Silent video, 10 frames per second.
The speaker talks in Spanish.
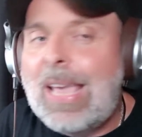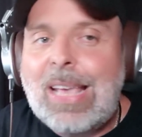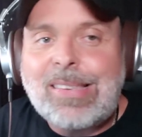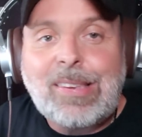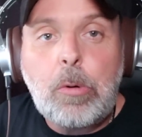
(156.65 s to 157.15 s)

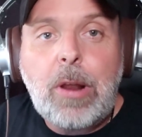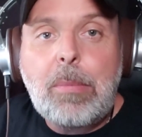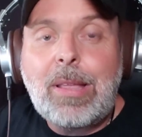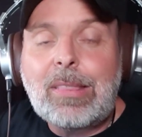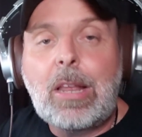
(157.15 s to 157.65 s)
quien
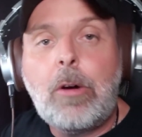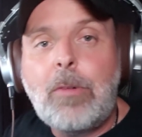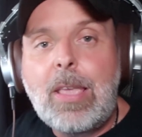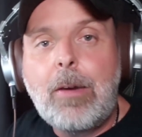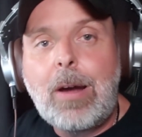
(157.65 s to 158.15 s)
seguramente
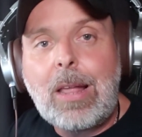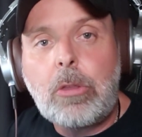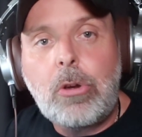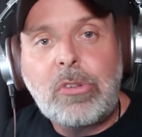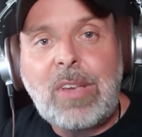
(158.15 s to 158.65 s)
nos va a llevar a
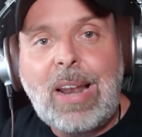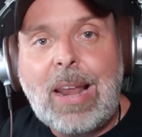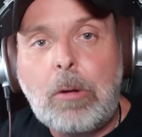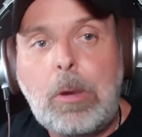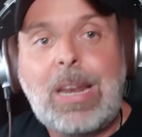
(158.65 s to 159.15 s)
todos a
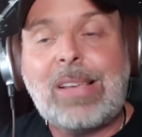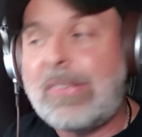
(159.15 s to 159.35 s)
la ruina.